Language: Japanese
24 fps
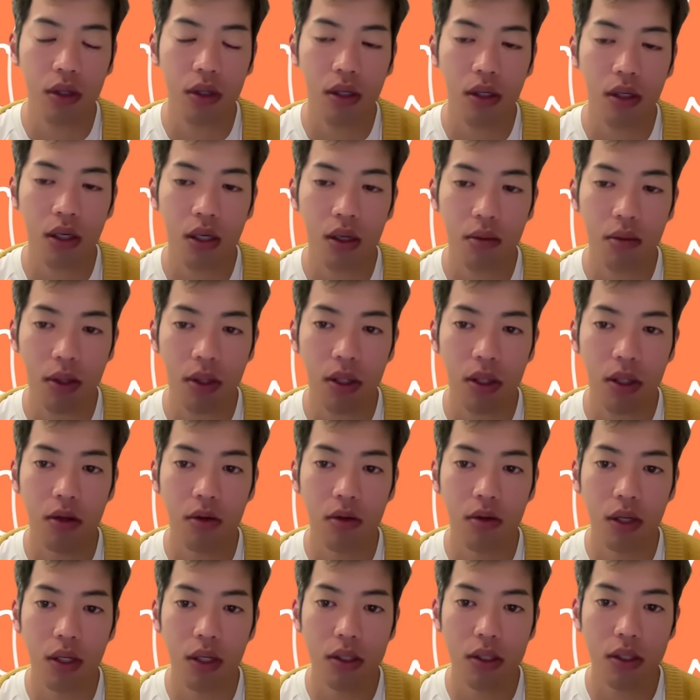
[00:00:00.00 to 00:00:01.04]
らなければ年
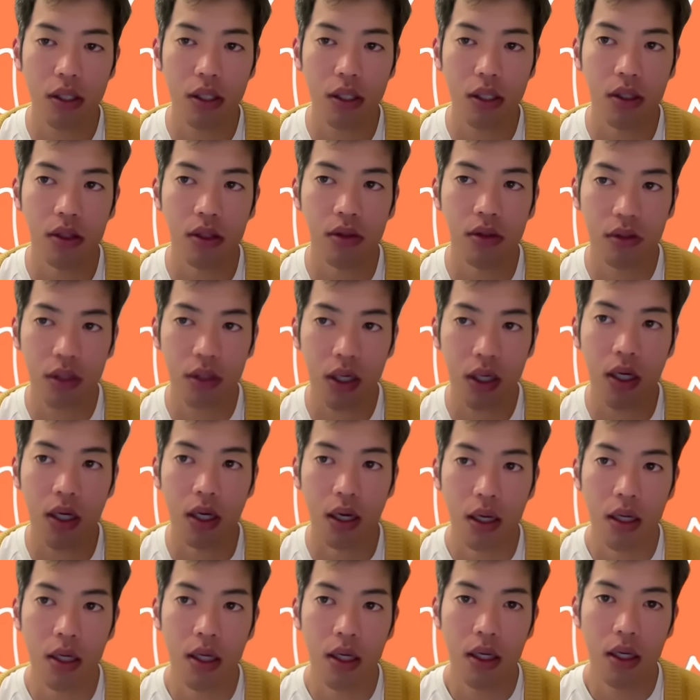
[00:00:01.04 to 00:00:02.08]
度内成立
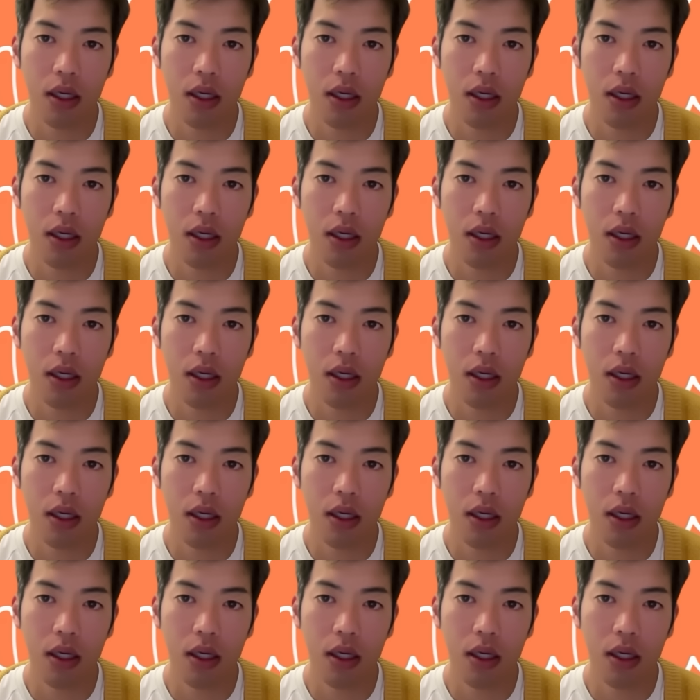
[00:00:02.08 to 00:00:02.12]
が、